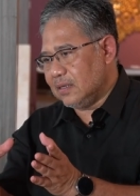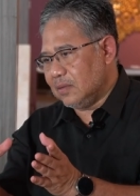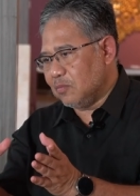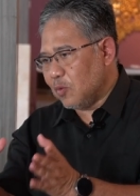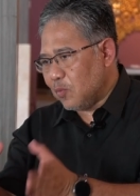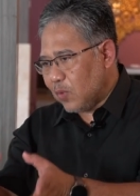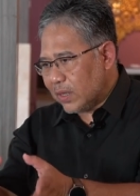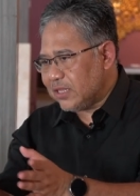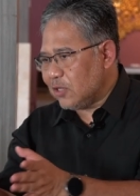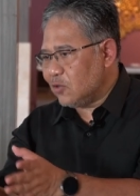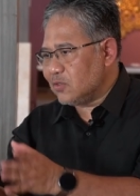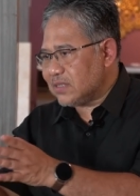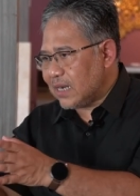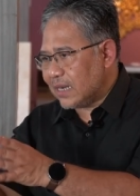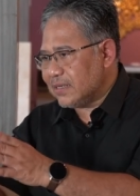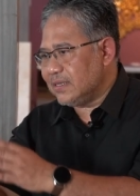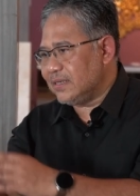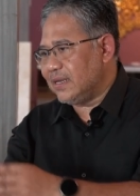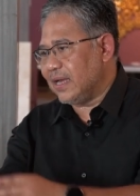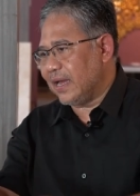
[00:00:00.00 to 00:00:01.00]
membuat
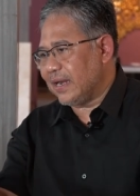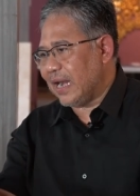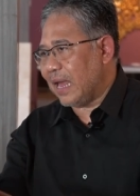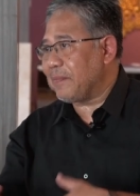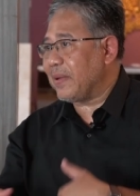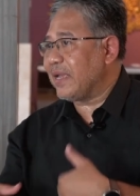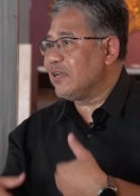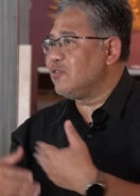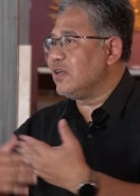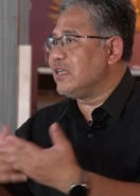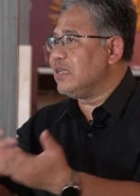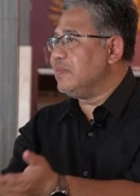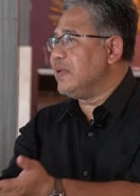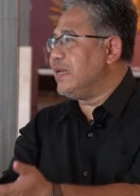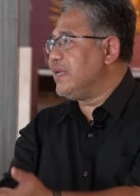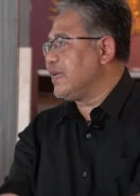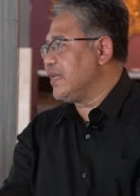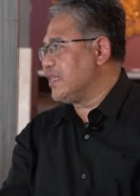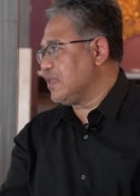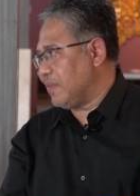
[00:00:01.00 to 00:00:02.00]
ilustrasi dengan apa yang sudah
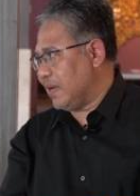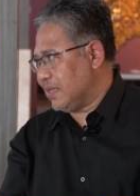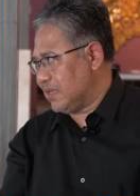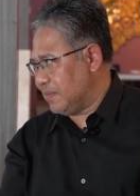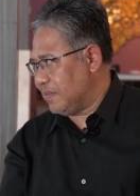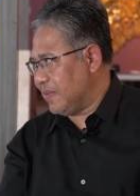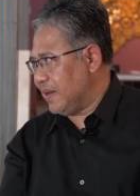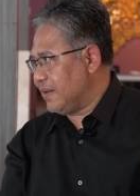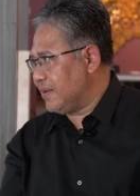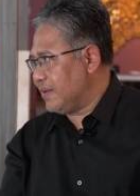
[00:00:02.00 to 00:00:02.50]
dimiliki teman-teman.